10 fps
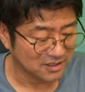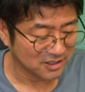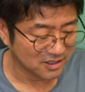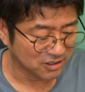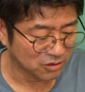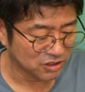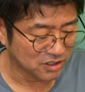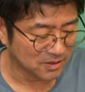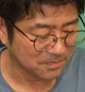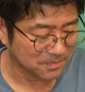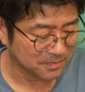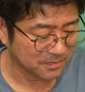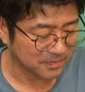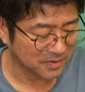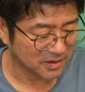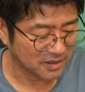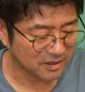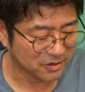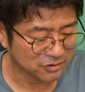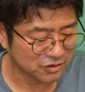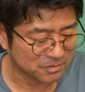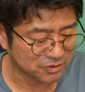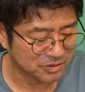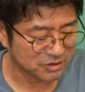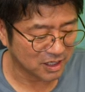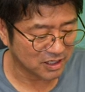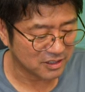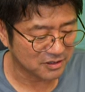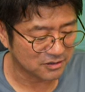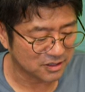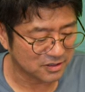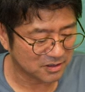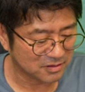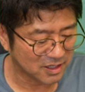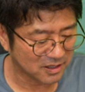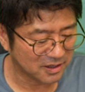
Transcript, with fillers: 4時40分に迎えに行くんですけどね